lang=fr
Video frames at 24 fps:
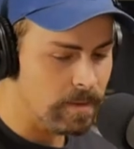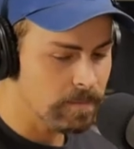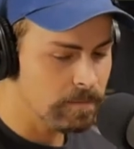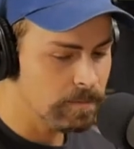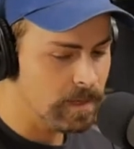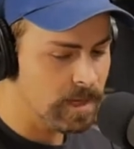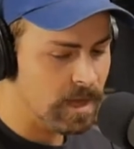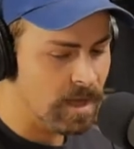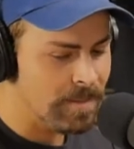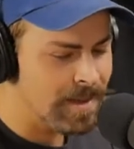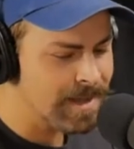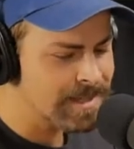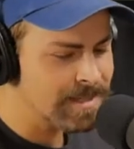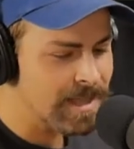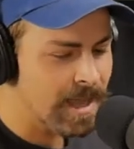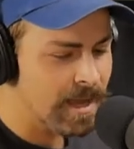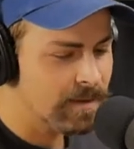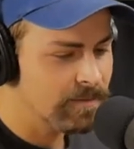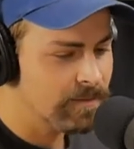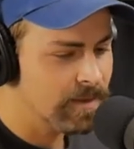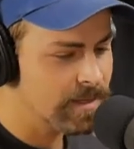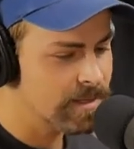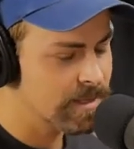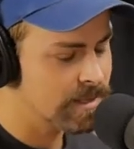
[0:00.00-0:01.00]
Puis comment c'est
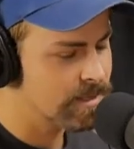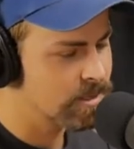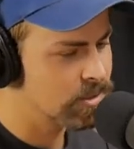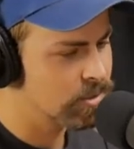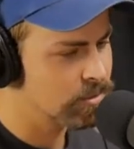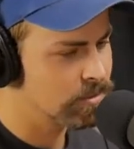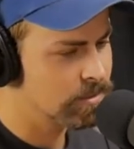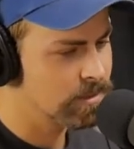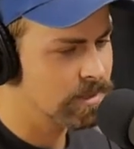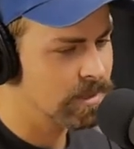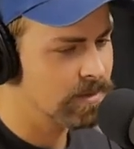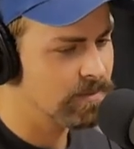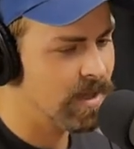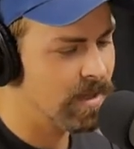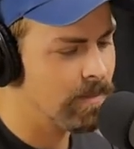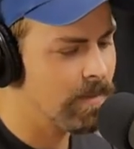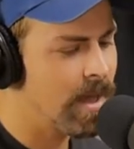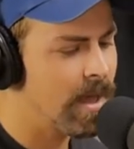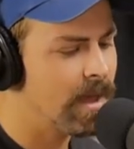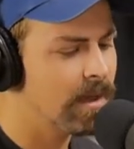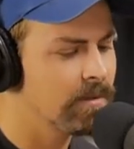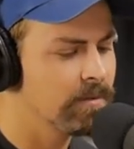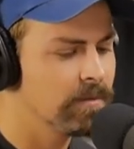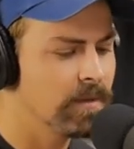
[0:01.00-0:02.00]
arrivé? C'est que c'est
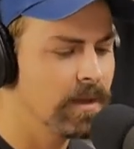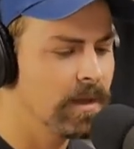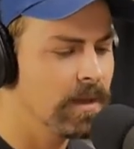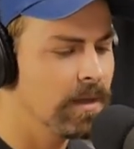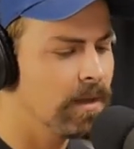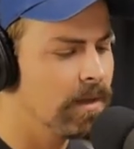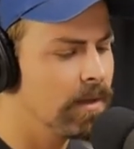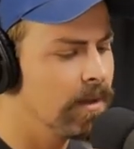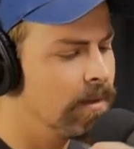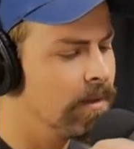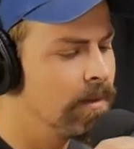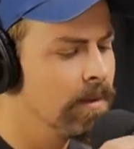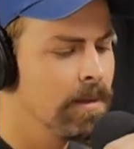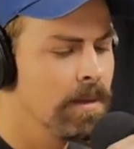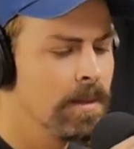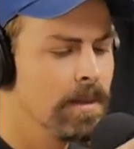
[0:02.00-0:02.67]
vraiment arrivé